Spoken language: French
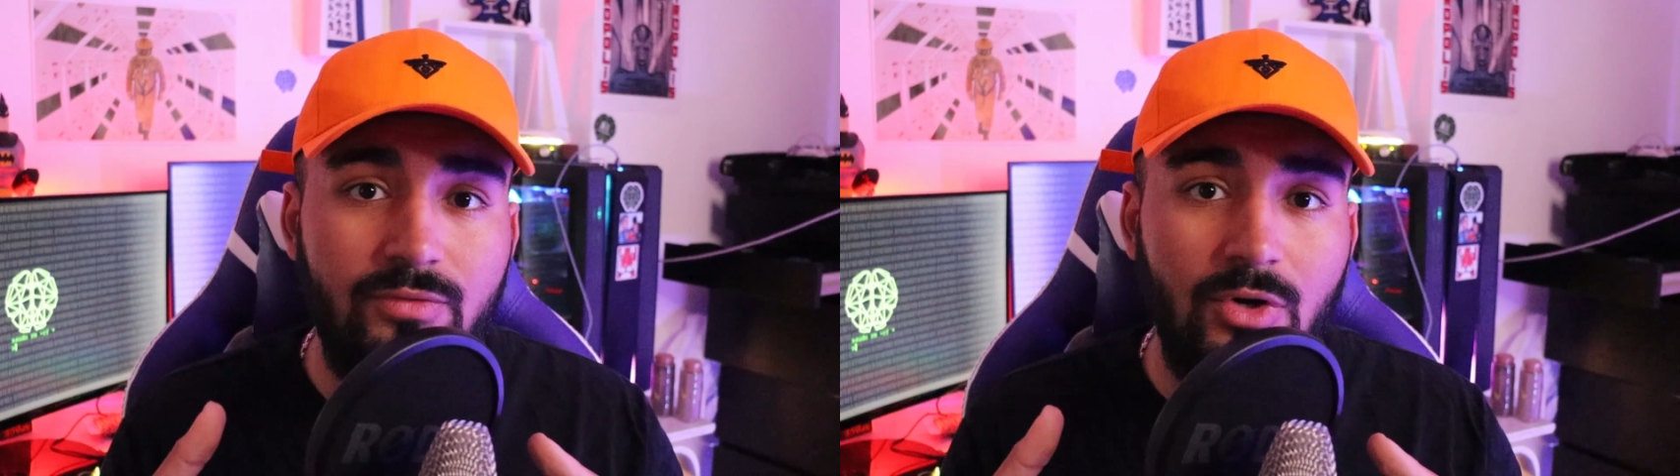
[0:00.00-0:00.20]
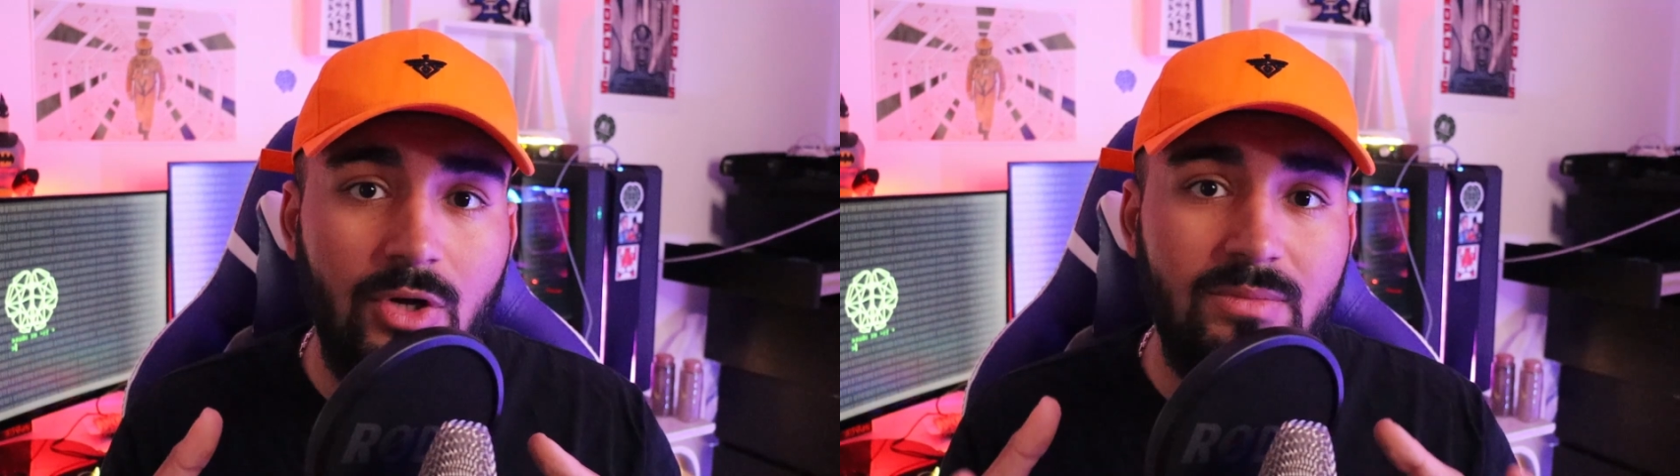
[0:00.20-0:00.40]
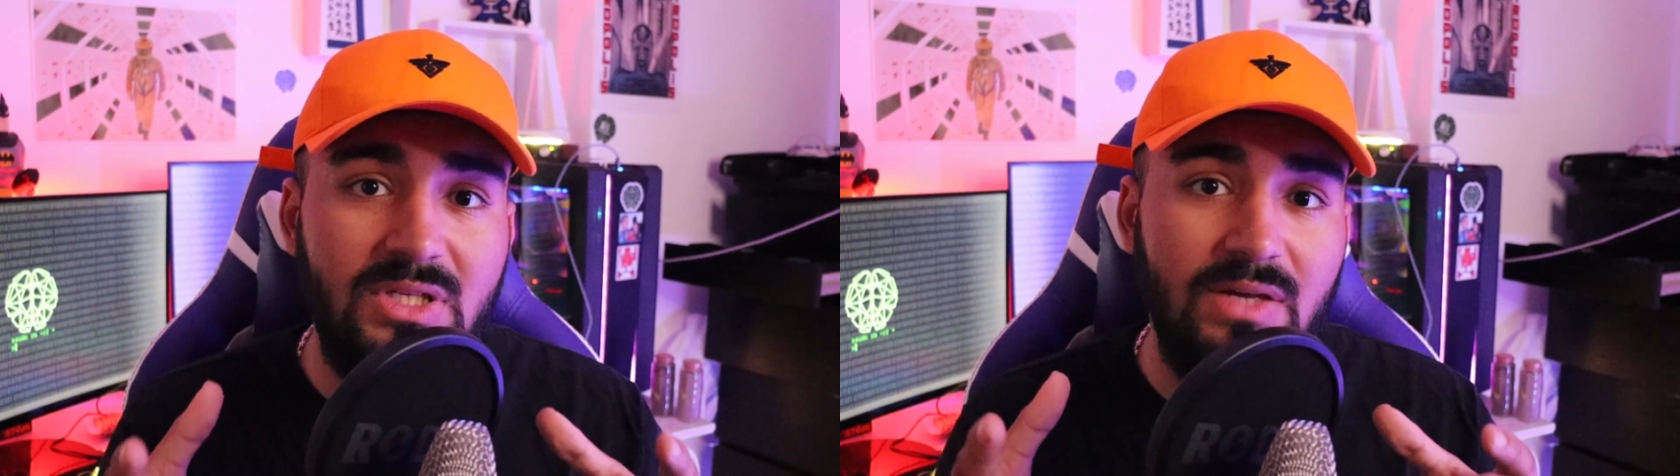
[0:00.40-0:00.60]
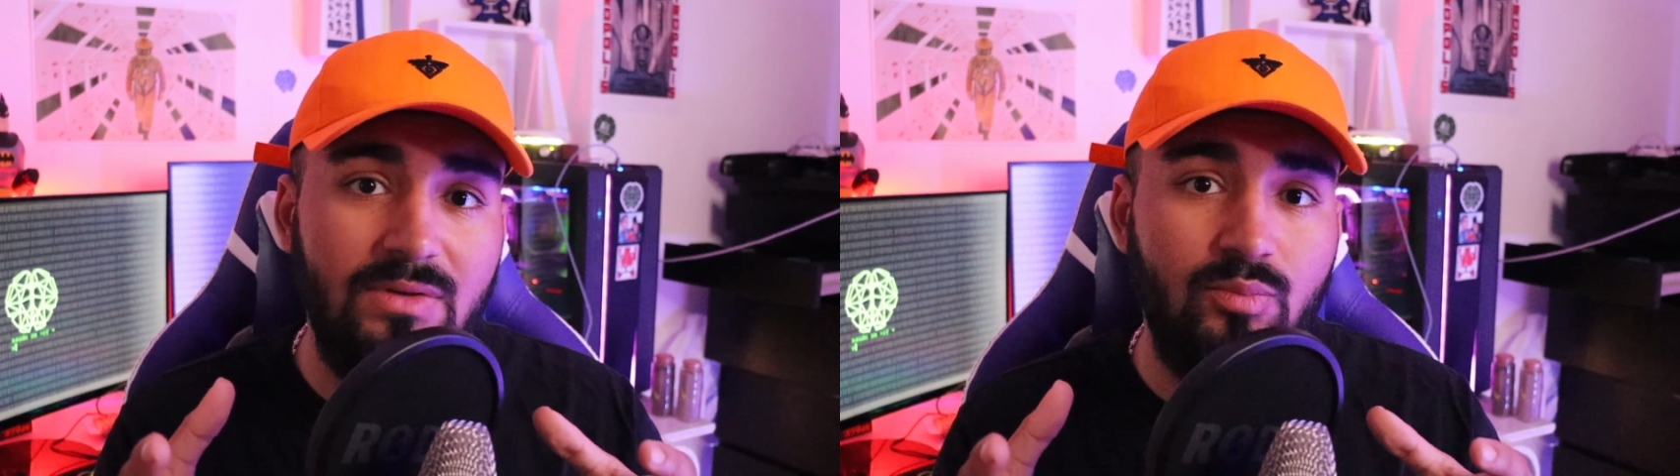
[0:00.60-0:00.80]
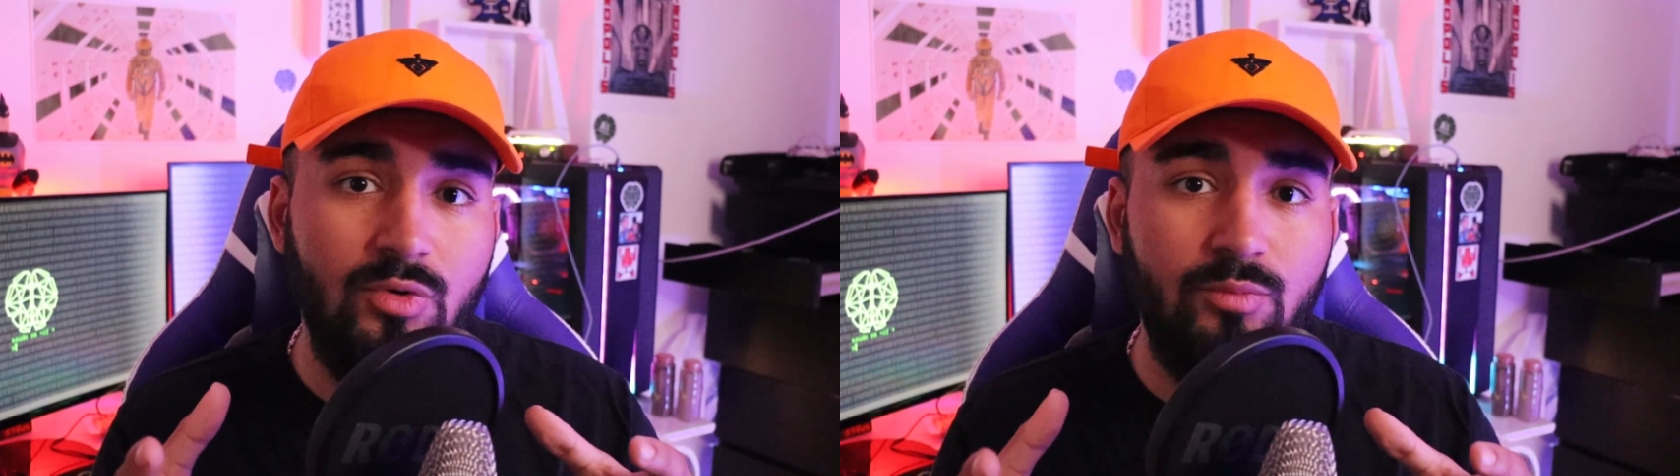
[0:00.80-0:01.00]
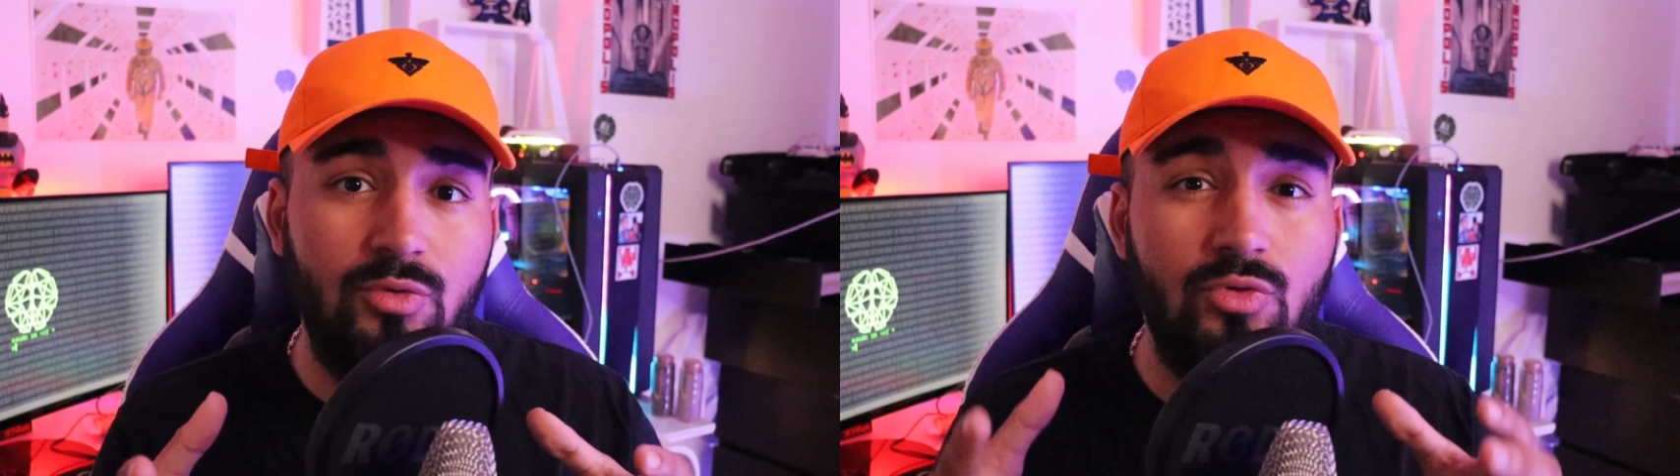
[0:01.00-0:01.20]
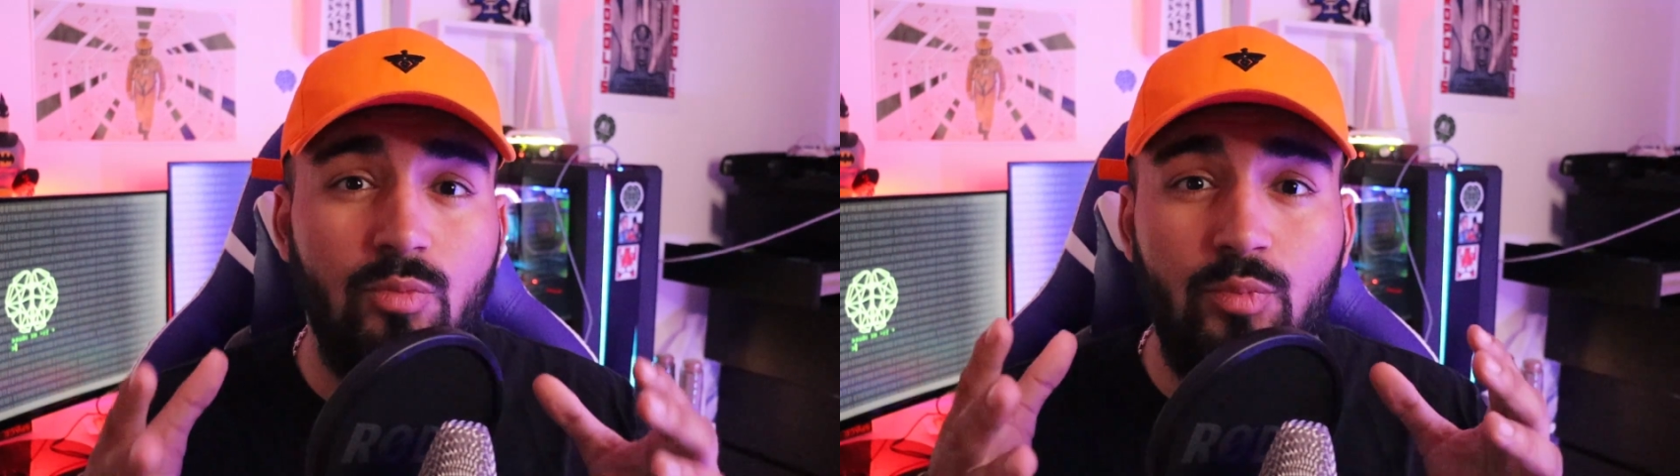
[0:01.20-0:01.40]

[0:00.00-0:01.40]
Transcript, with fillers: le forum qui avaient pour but de